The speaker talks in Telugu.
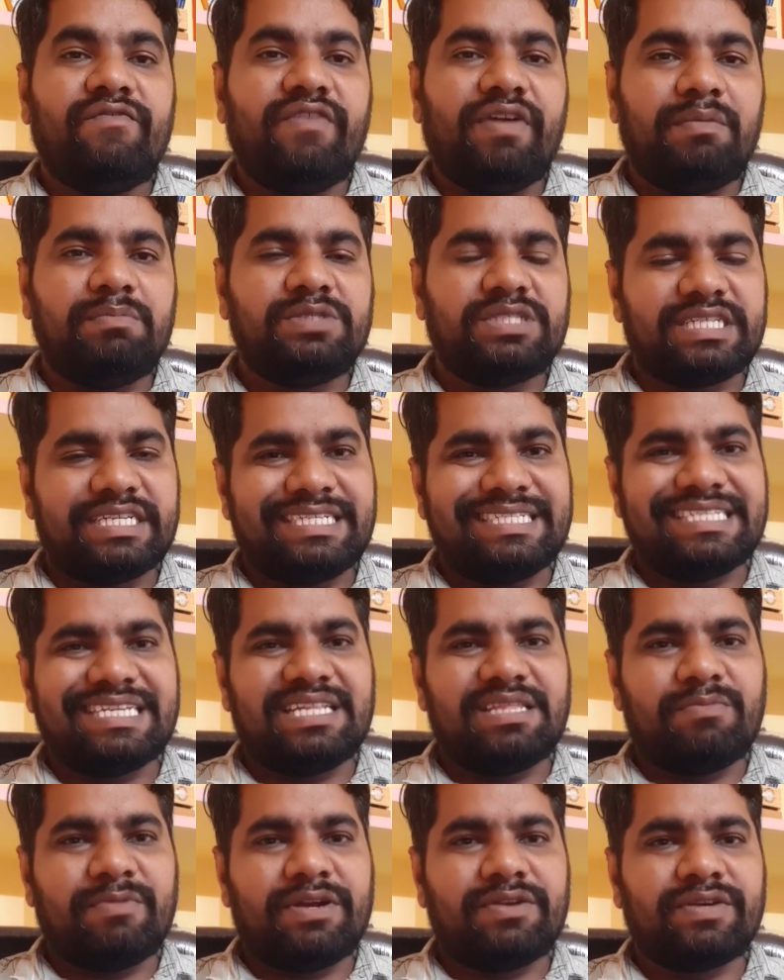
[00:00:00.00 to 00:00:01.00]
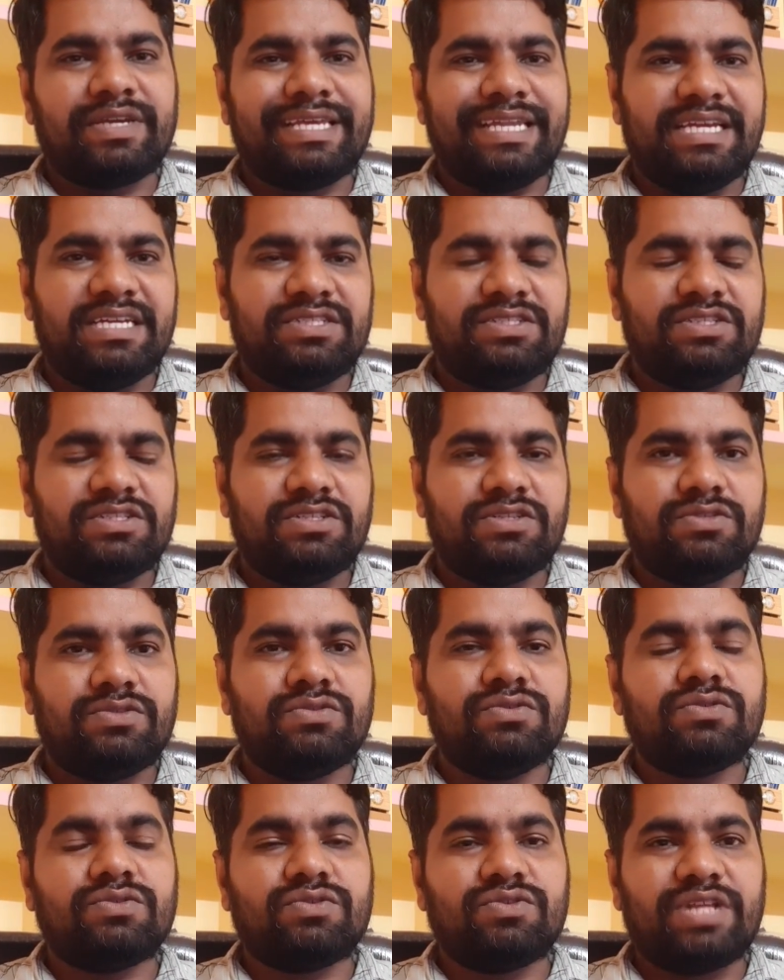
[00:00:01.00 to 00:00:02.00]
వెబ్సైట్స్ అనేది మనం క్రియేట్
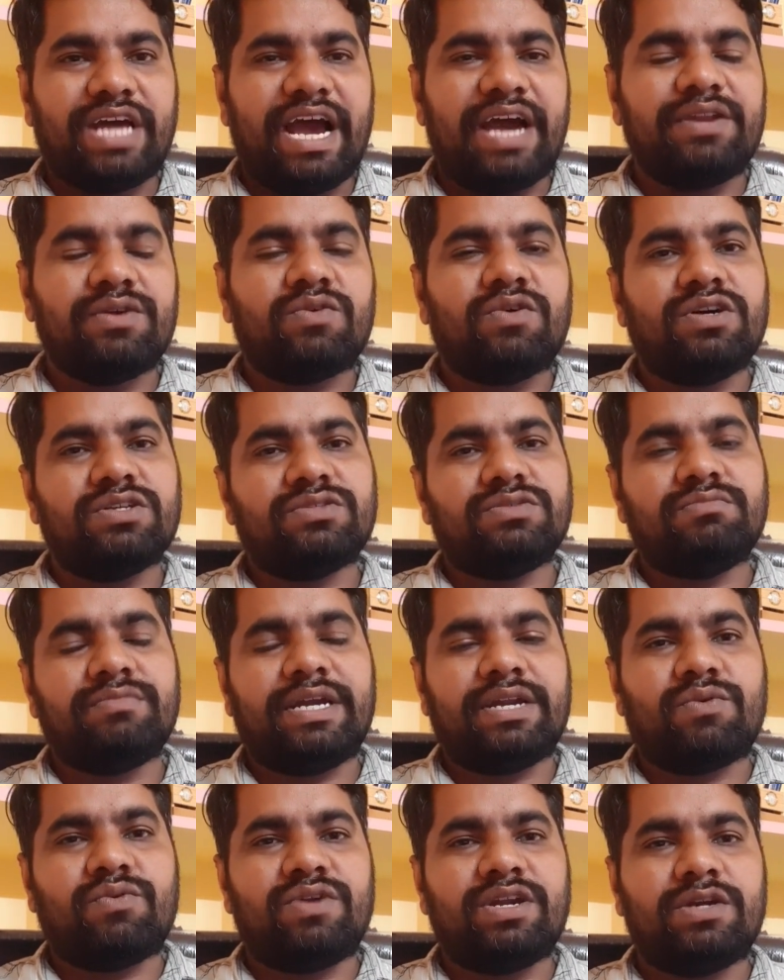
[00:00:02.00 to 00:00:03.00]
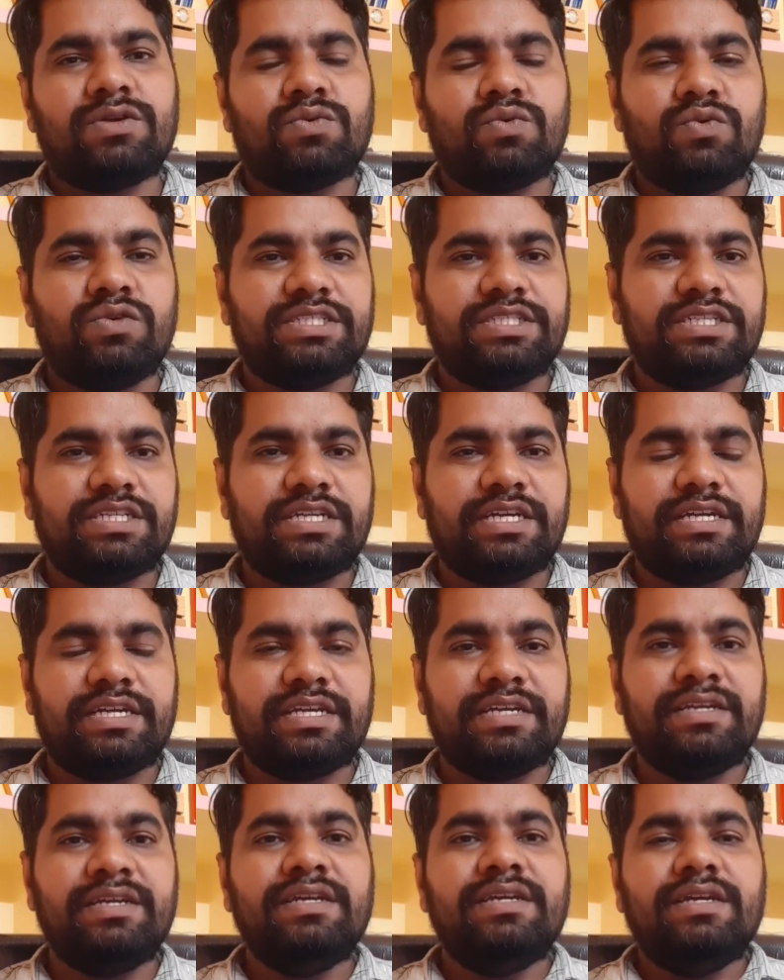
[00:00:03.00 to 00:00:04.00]
చేయొచ్చు సో దానికోసం మనకున్న టూల్స్
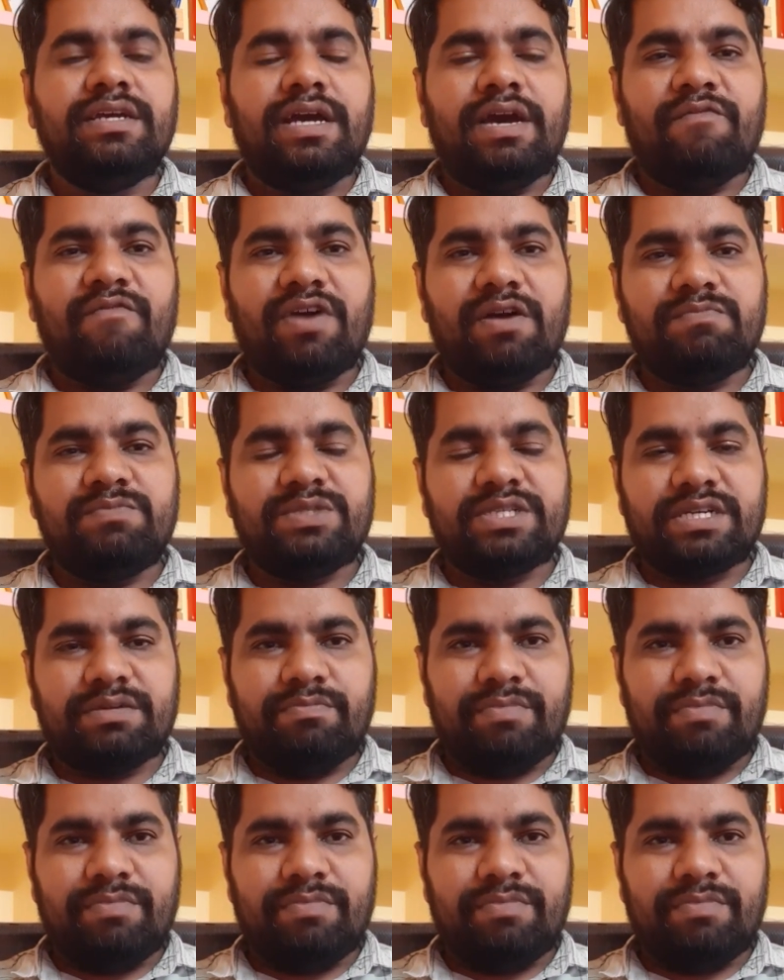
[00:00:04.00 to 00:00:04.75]
ఏంటంటే వెబ్సైట్